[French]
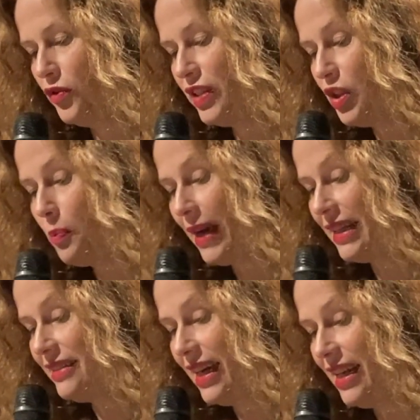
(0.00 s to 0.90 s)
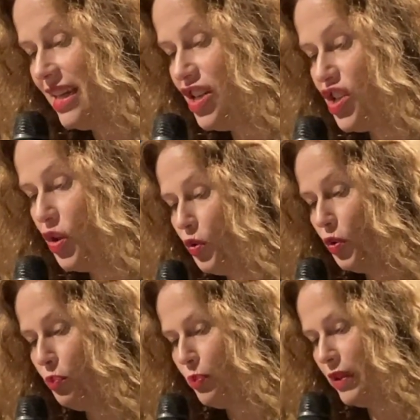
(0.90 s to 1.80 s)
venait de parler d'elle et j'ai eu
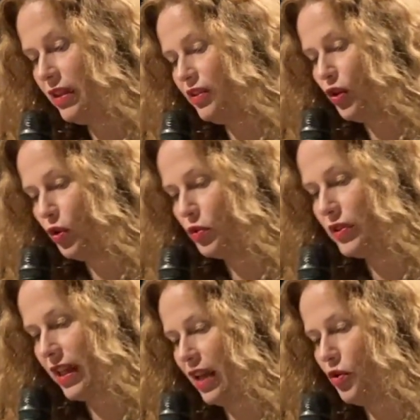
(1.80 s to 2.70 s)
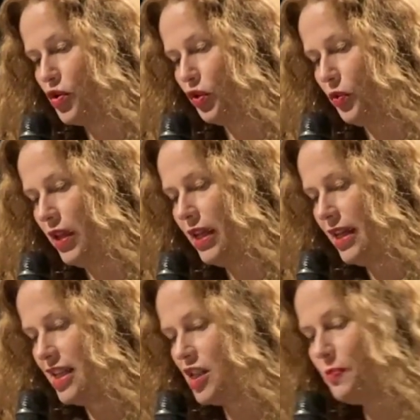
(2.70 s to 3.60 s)
une petite dent contre elle aujourd'hui.
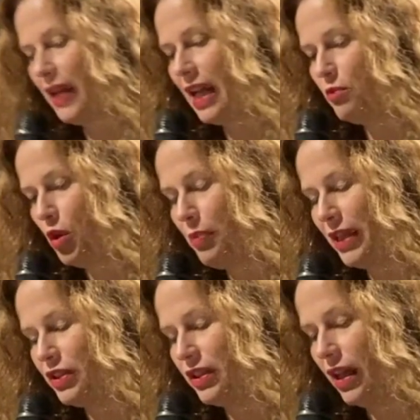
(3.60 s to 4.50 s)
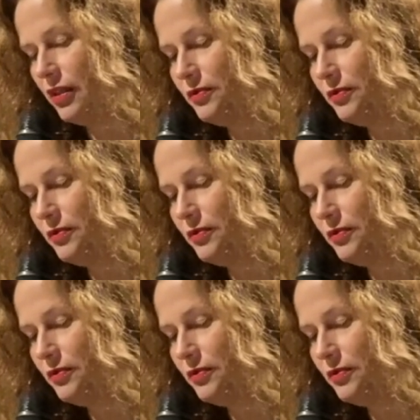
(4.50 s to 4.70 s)
J'espère qu'elle me le pardonnera.